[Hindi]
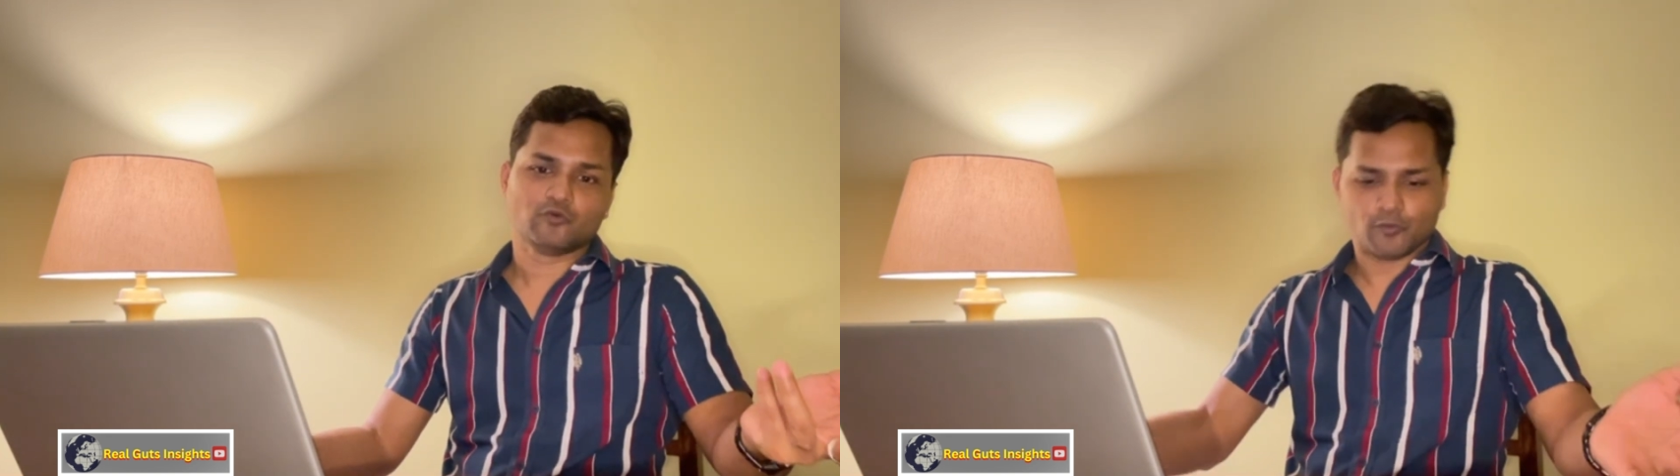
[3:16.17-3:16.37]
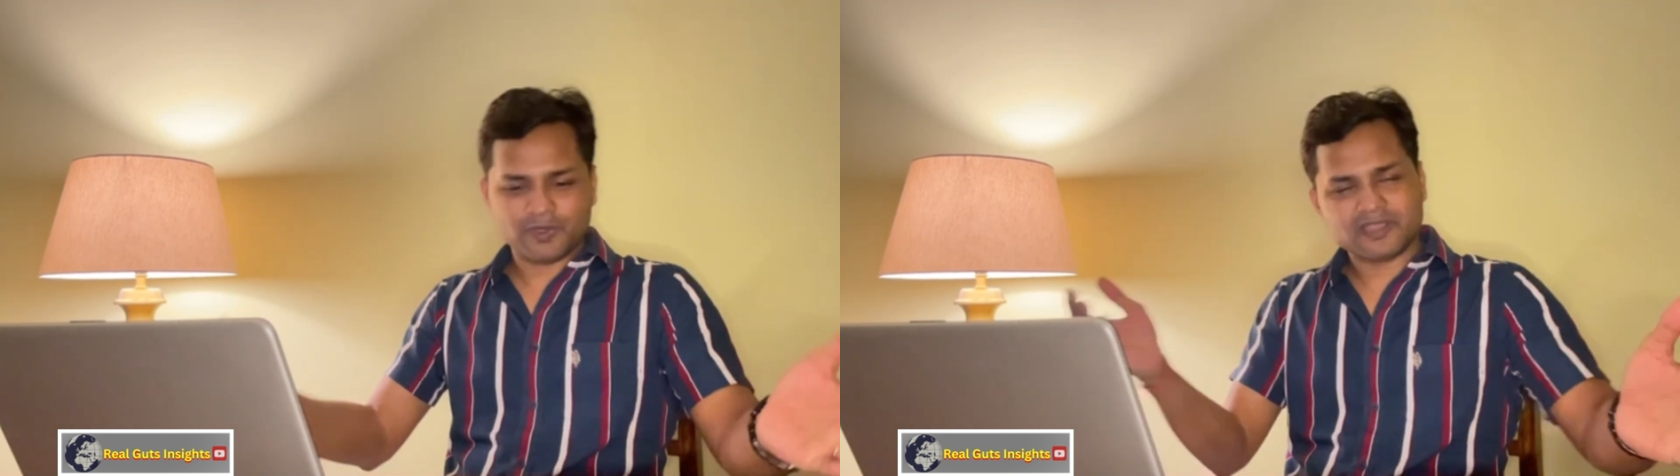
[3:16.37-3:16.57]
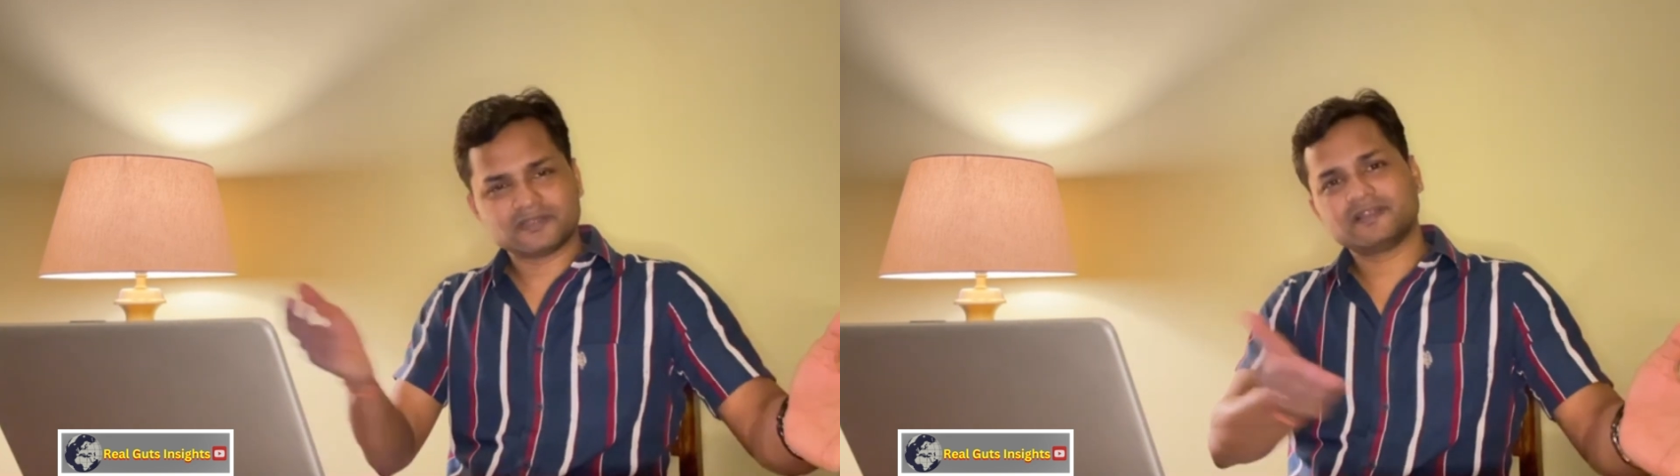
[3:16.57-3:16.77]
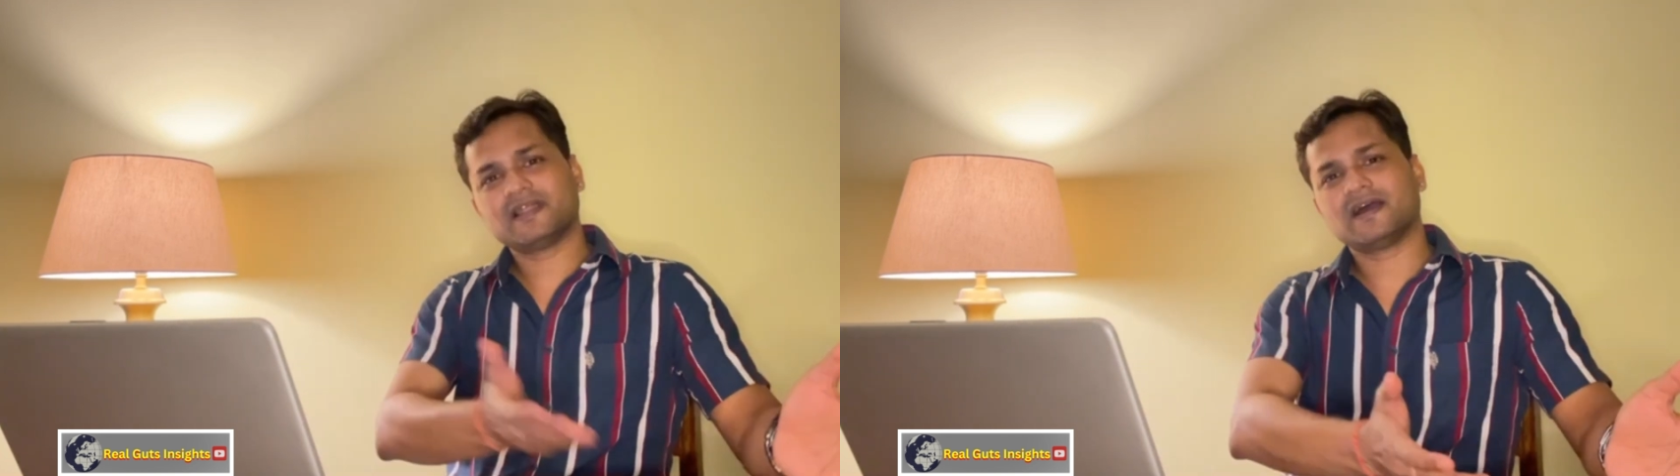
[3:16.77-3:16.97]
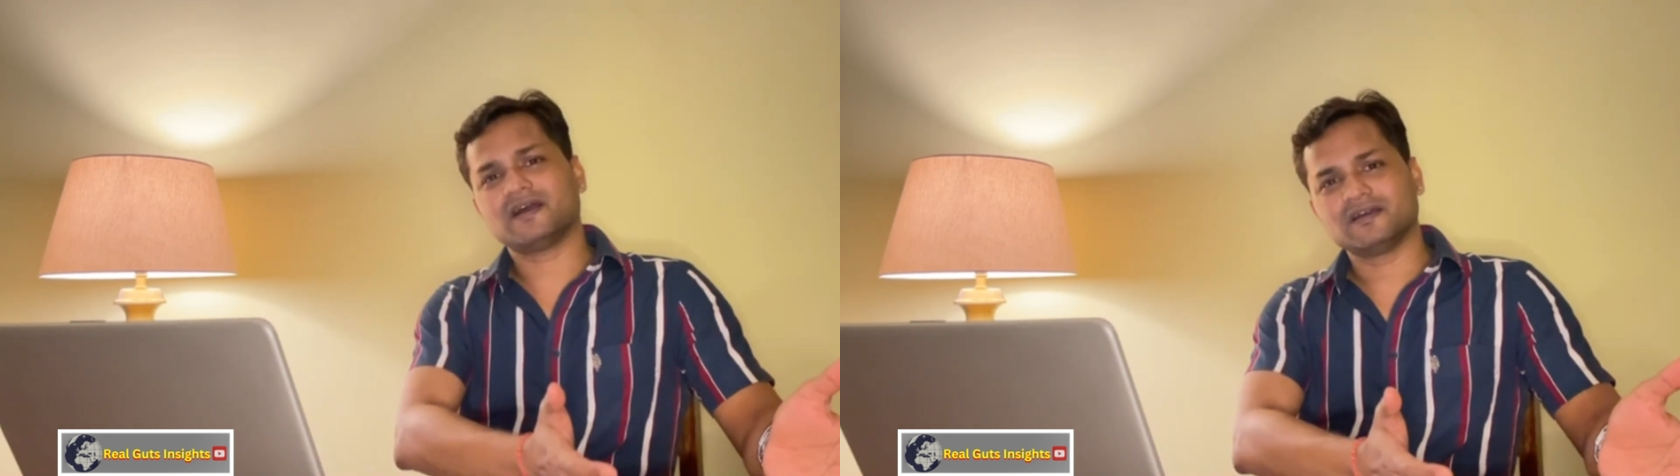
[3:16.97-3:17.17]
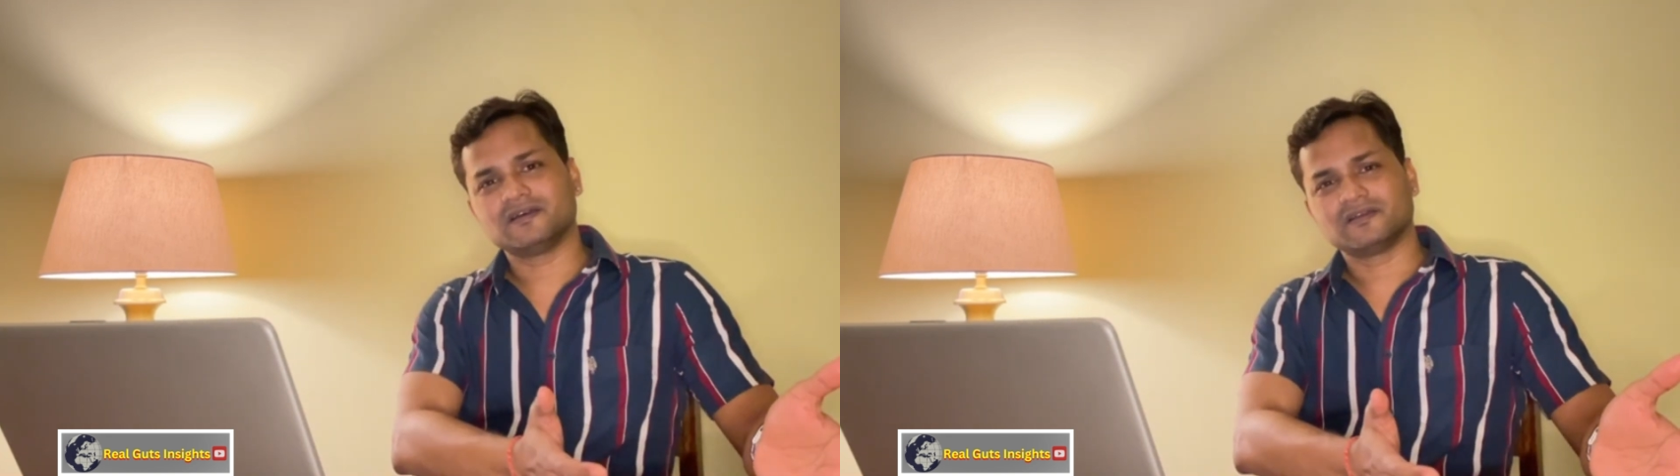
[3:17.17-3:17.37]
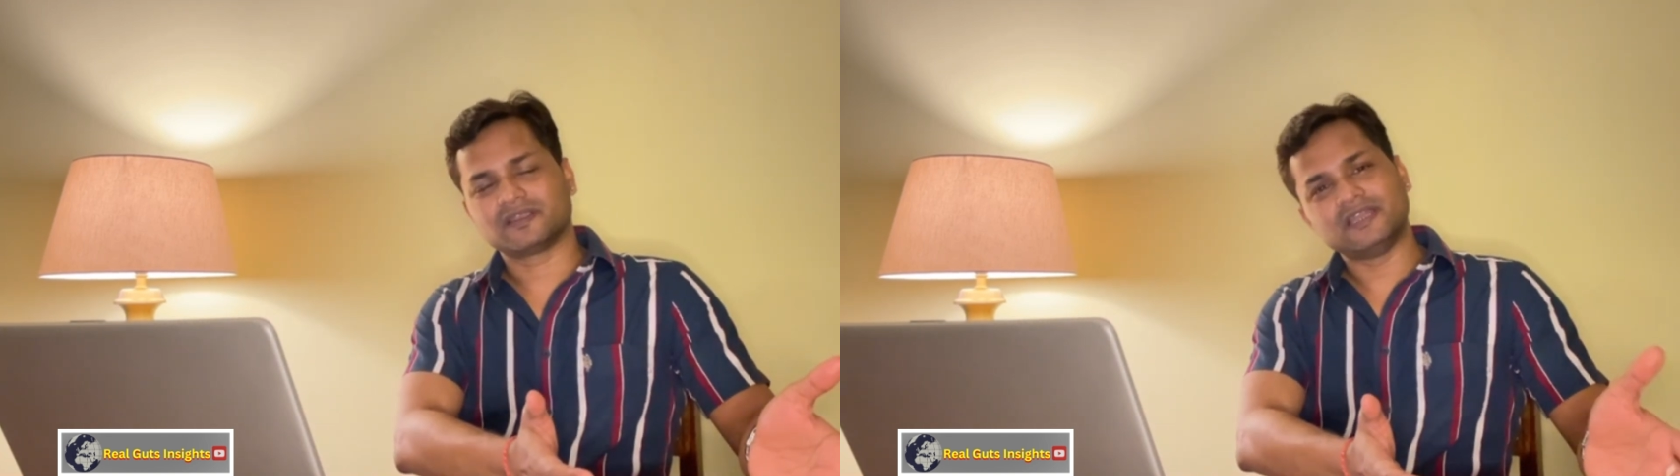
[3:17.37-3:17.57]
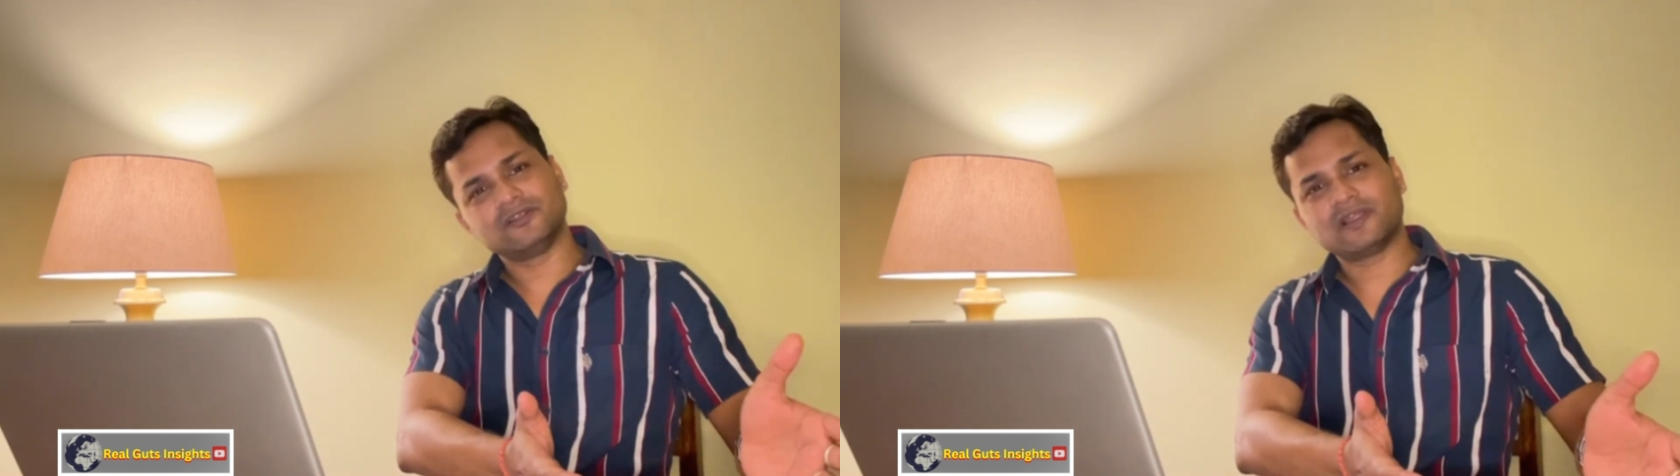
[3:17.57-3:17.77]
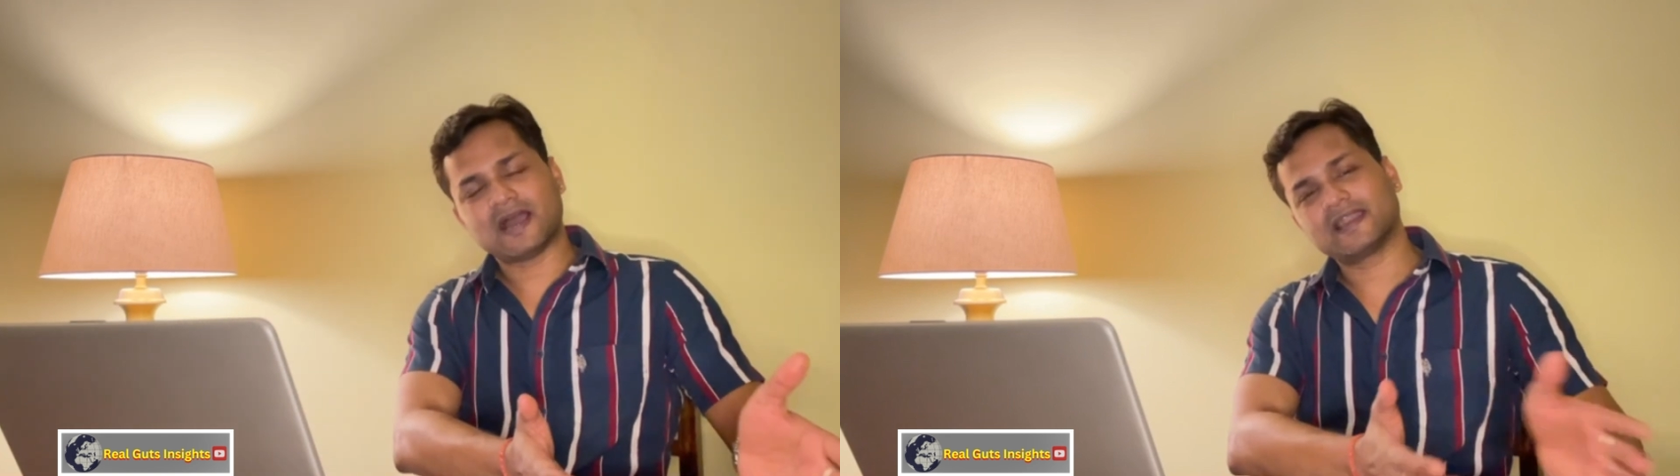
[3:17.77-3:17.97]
वो भी इतना घिनौने